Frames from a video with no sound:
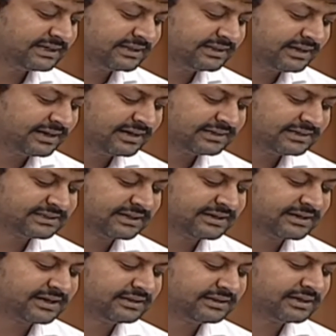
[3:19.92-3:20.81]
చంద్రన్న
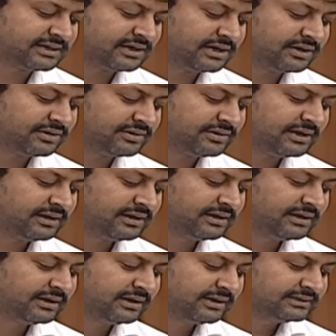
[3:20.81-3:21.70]
సంక్రాంతి కానుక
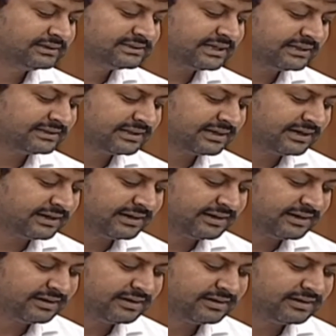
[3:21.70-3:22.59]

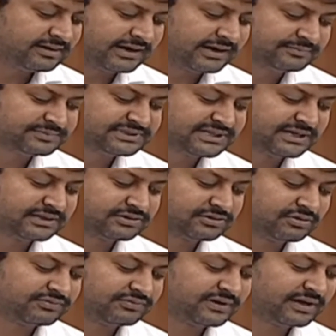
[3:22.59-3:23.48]
చంద్రన్న రంజాన్
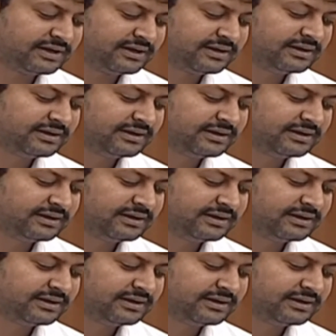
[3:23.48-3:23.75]
తోఫా